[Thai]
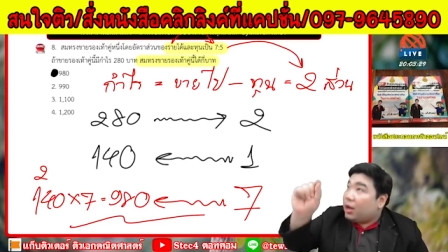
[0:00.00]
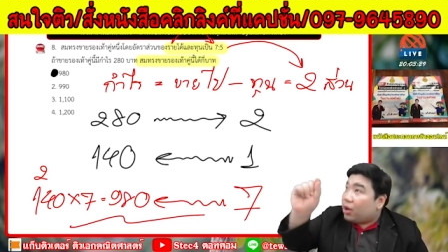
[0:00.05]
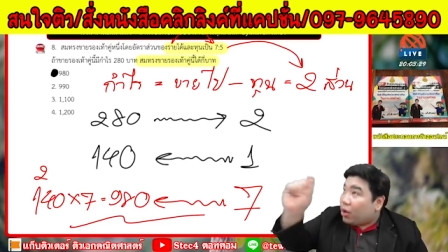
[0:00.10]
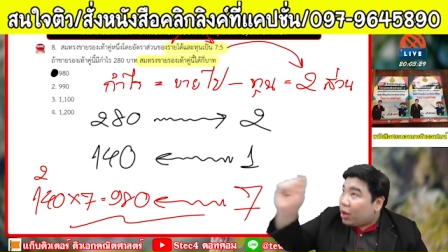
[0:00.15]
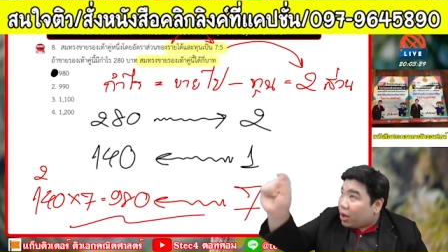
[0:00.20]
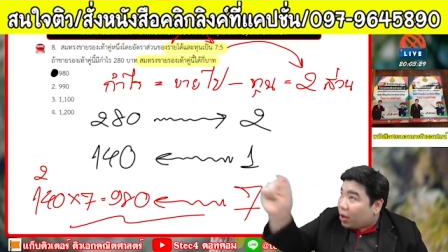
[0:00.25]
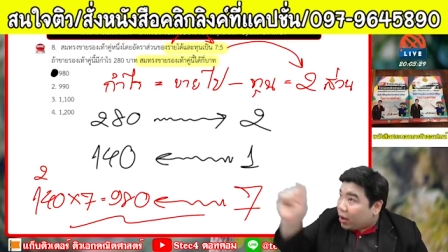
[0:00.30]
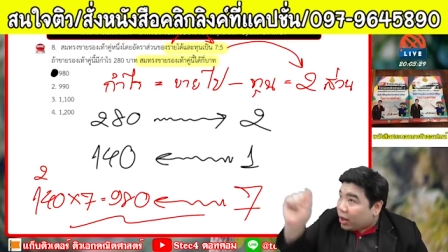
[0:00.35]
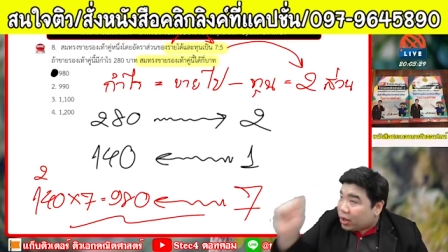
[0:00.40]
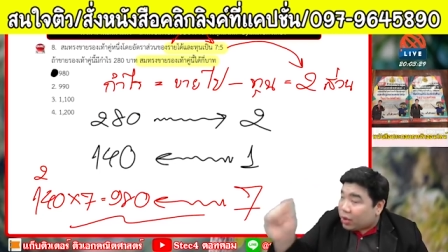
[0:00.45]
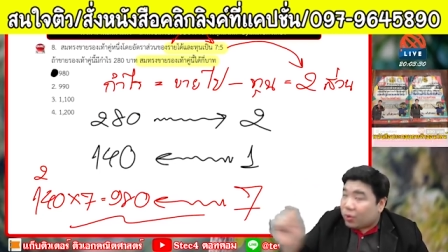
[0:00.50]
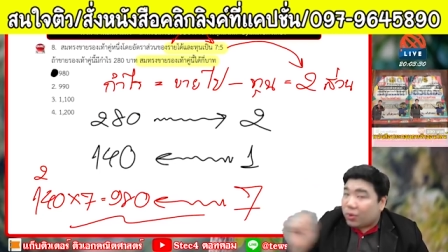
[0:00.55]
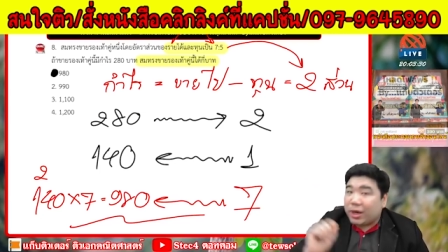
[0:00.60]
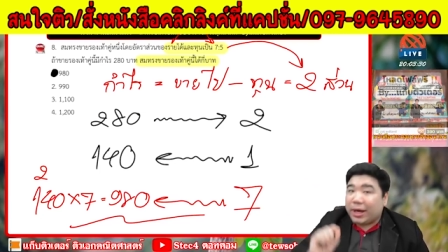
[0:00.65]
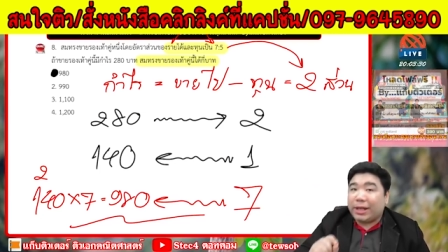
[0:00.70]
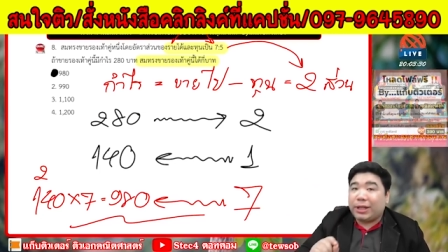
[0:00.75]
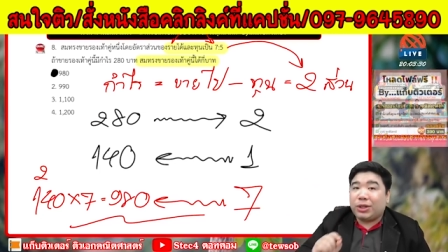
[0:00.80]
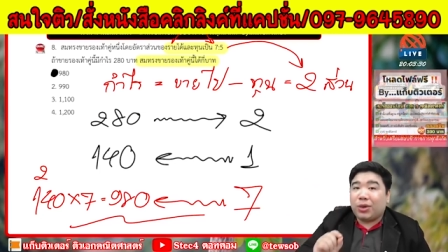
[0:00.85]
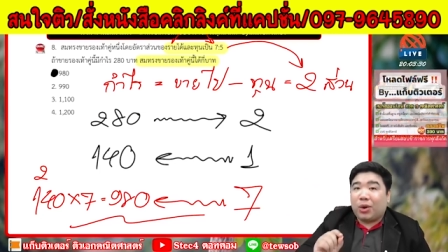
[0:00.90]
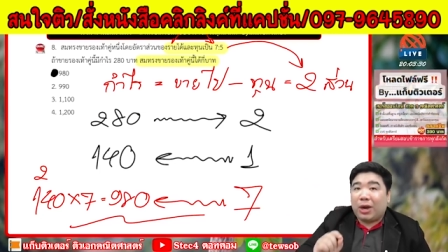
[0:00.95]
ค่อยๆดูใน
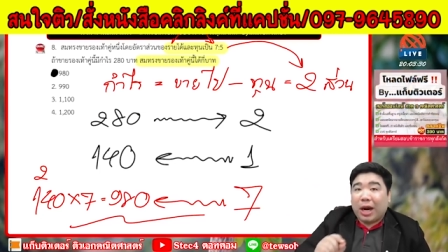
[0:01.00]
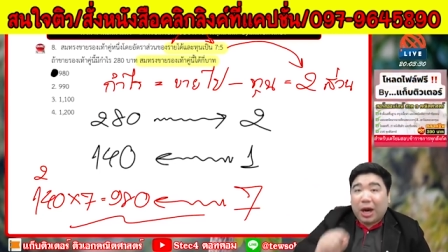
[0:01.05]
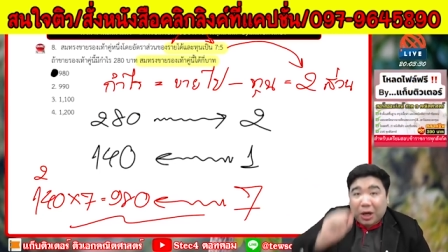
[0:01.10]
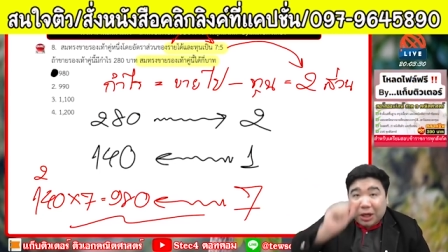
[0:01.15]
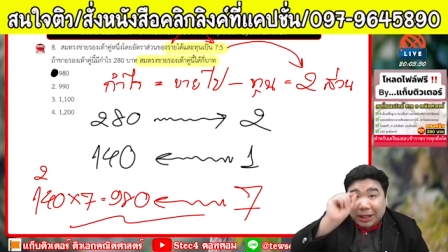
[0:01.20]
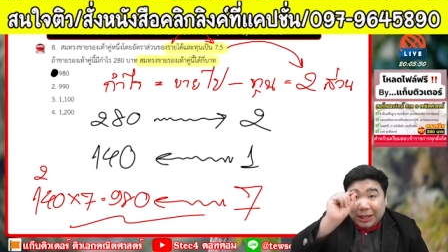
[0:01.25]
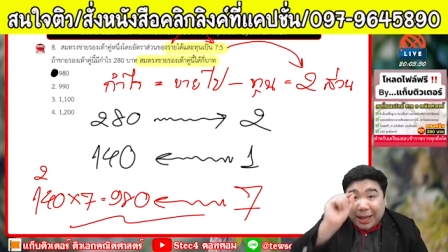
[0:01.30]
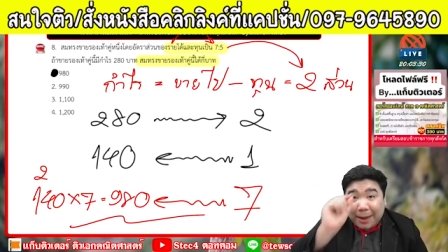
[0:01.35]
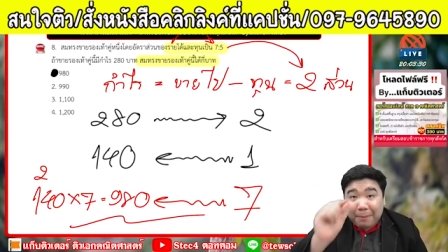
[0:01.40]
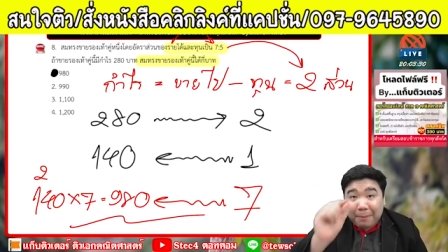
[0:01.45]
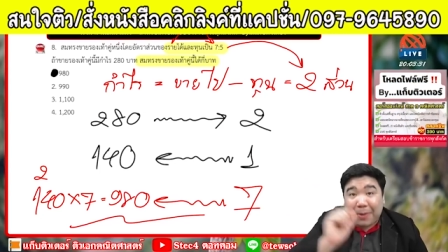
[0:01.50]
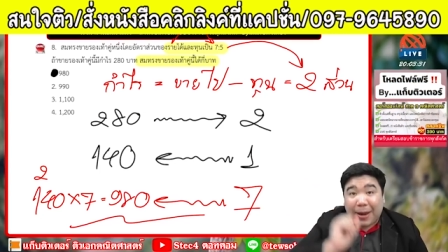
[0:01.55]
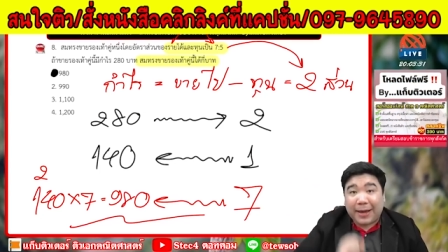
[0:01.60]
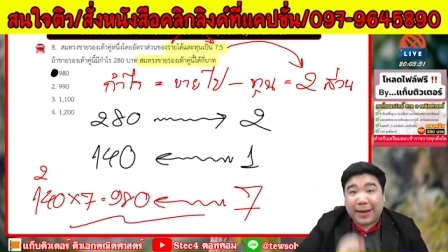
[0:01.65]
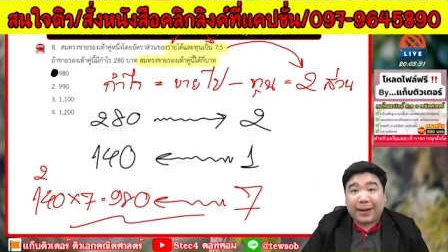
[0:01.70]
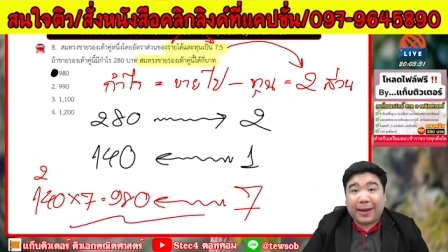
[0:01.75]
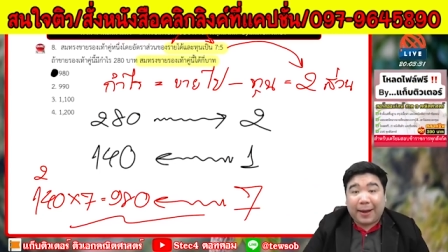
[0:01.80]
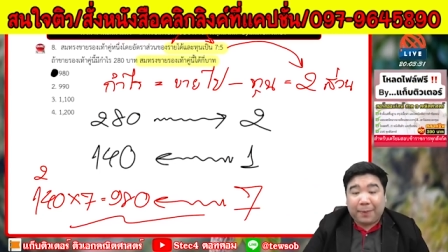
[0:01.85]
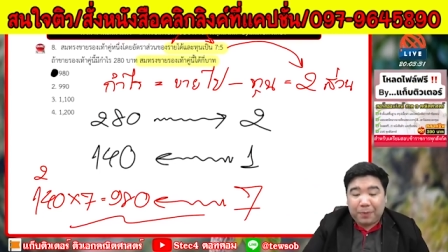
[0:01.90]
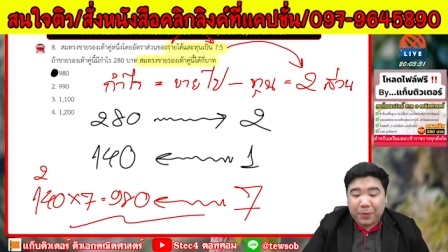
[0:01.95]
โจทย์แล้วานจะทำเป็น
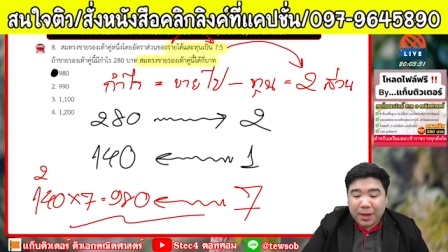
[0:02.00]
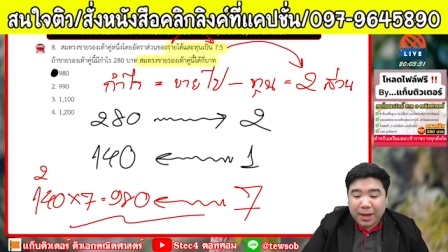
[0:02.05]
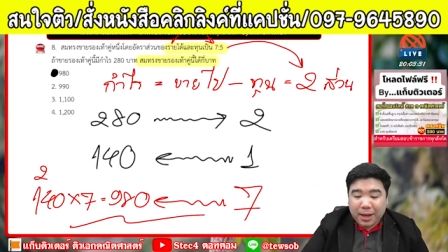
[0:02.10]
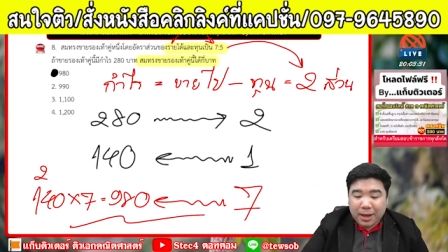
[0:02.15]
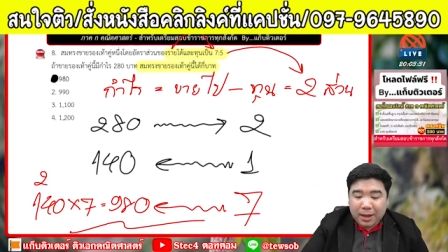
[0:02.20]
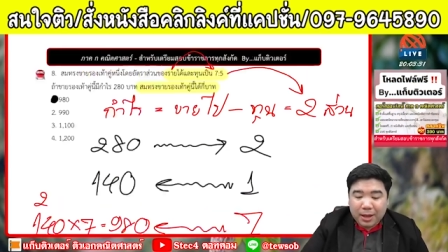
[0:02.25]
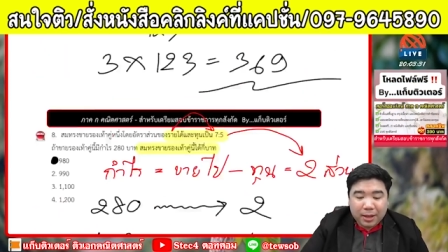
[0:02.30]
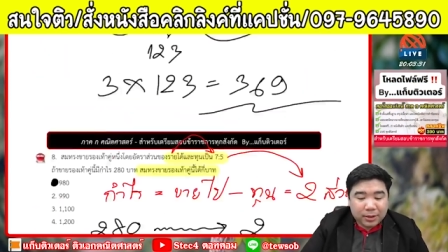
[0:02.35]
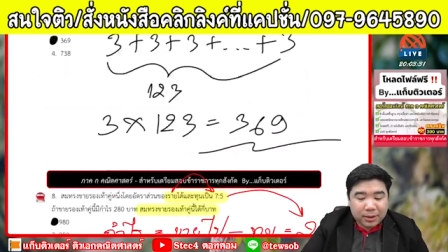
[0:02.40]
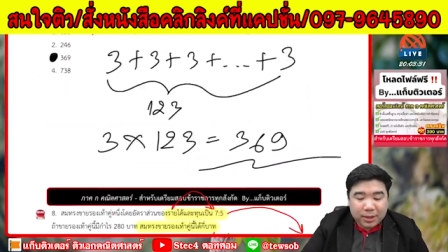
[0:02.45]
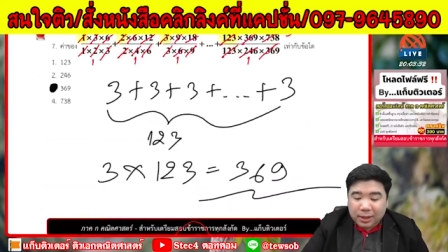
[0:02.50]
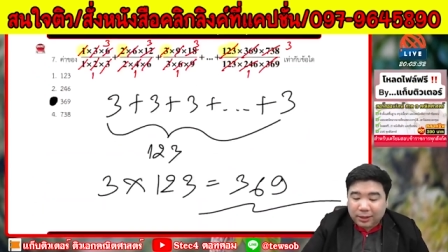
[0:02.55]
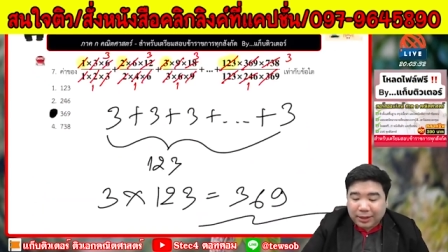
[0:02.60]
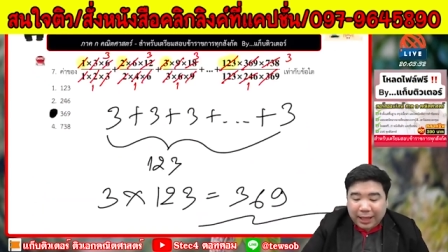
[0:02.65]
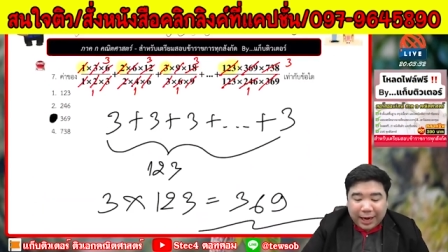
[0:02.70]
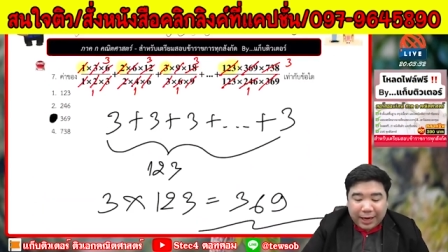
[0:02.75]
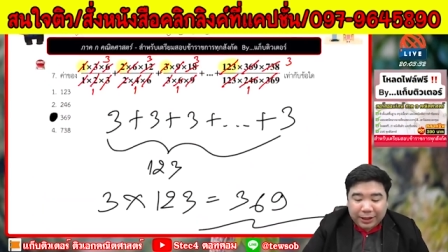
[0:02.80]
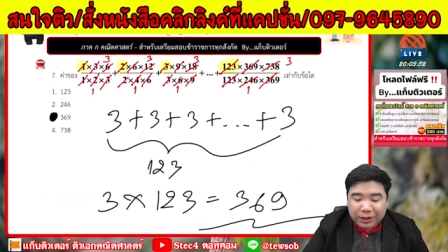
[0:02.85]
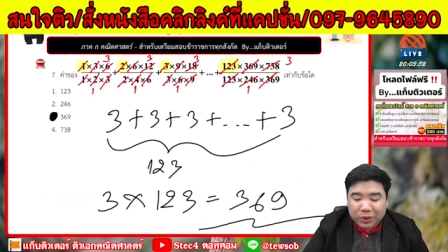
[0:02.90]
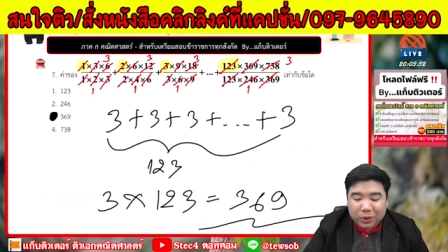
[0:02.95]
ครับ ซึ่งแต่
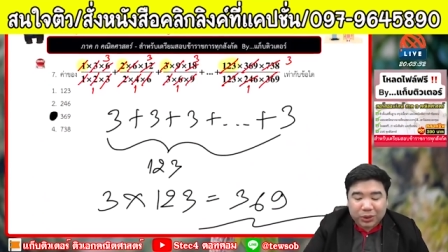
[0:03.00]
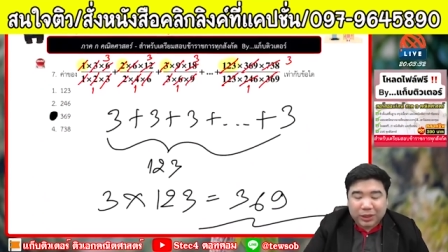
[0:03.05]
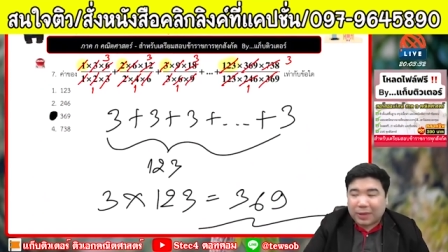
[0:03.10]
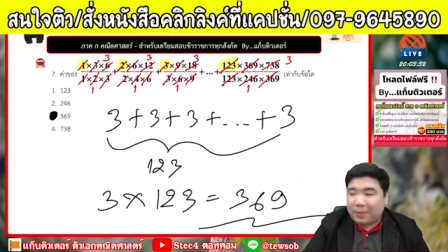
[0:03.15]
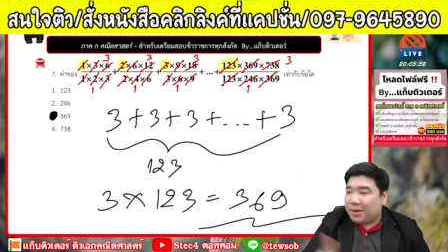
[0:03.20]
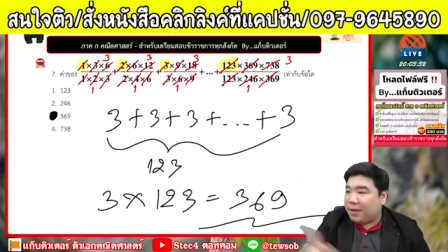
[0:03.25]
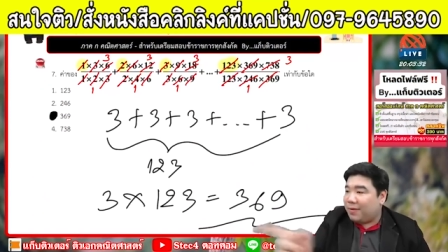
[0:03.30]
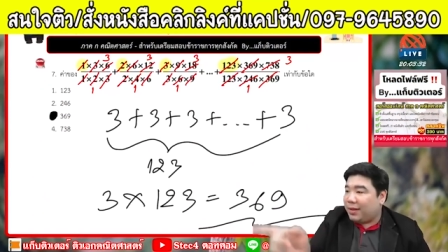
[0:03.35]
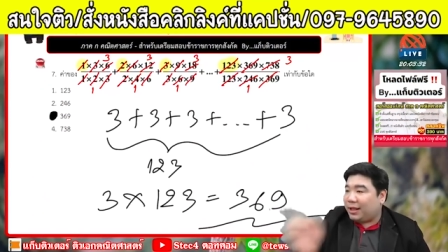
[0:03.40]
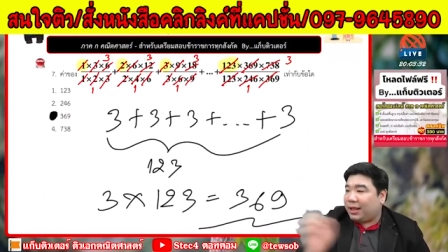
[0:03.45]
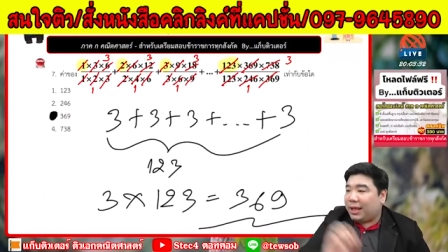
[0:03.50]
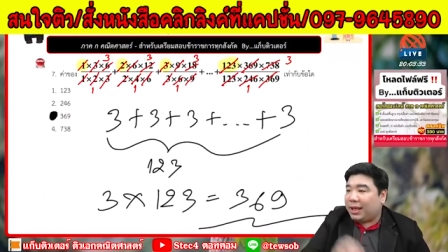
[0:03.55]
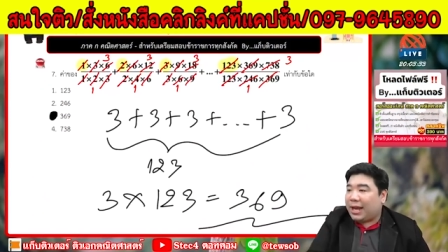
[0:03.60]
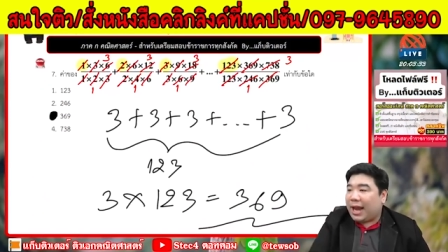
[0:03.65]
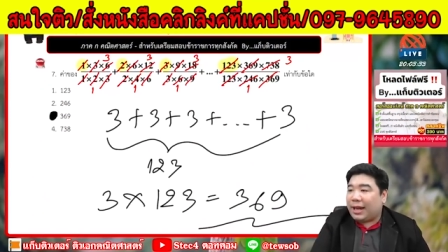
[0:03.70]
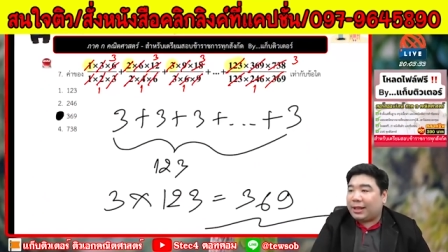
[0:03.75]
ละโจทย์จะมีวิธีการ